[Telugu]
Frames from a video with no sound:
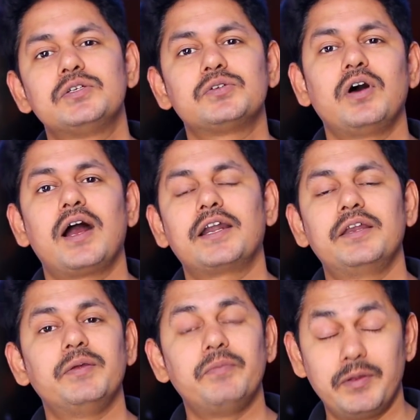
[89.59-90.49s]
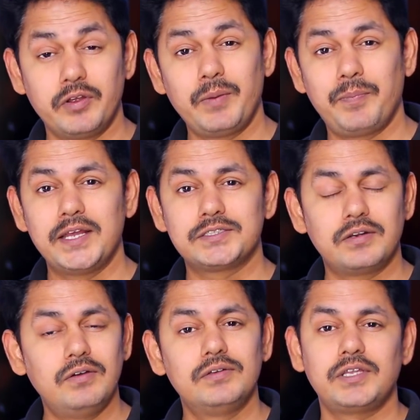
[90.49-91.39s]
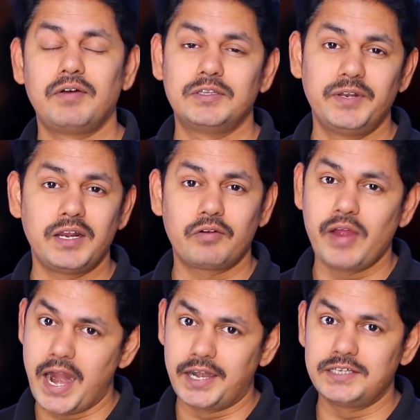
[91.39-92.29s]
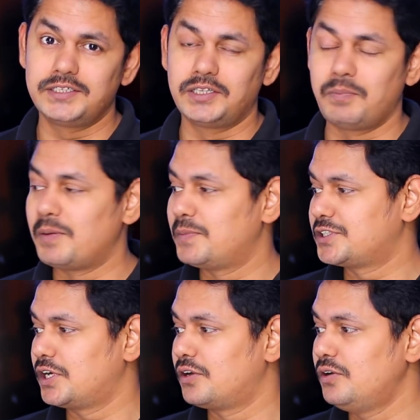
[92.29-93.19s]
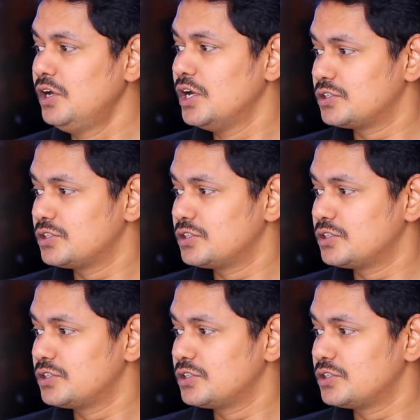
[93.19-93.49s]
సో అక్కడ నేను మీకు రిప్లై ఇస్తాను తర్వాత మీరు నాకు అడ్రస్ అయితే పంపించగలరు